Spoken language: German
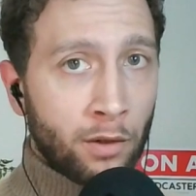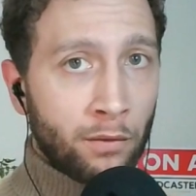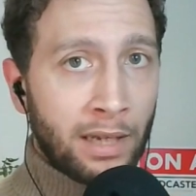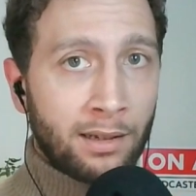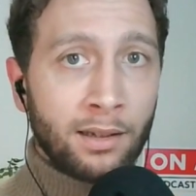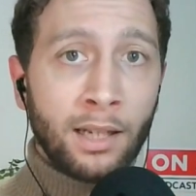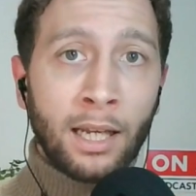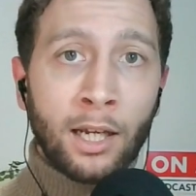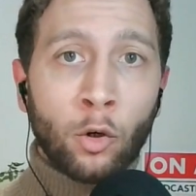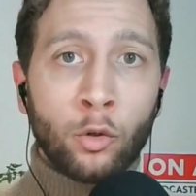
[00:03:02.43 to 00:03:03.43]
du verwenden
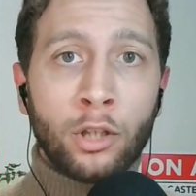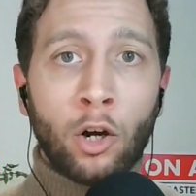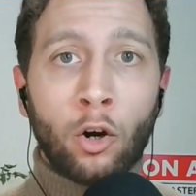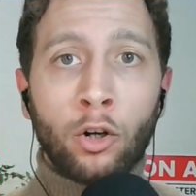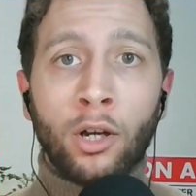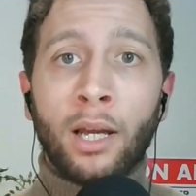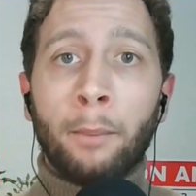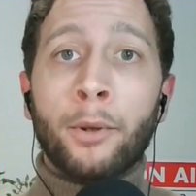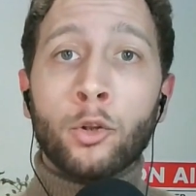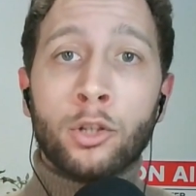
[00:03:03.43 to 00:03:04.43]
und auch
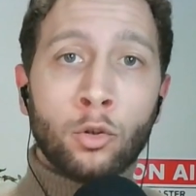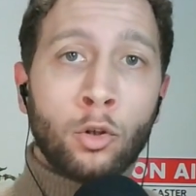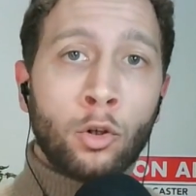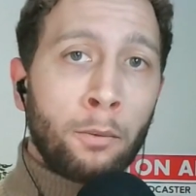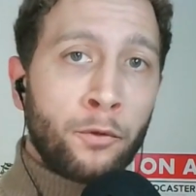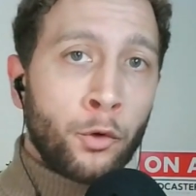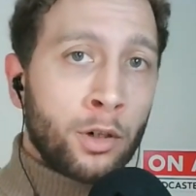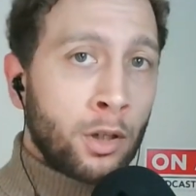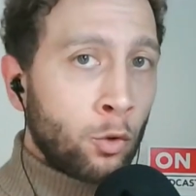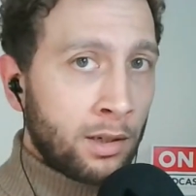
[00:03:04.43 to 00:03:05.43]
benutzt du
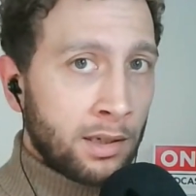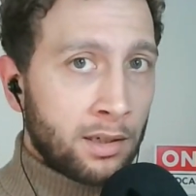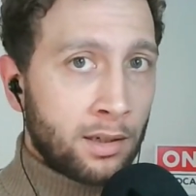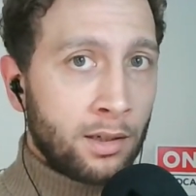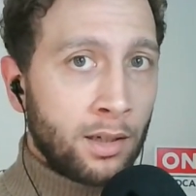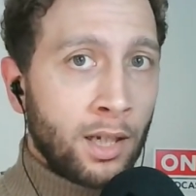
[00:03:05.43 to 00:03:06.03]
Kopfhörer oder nicht.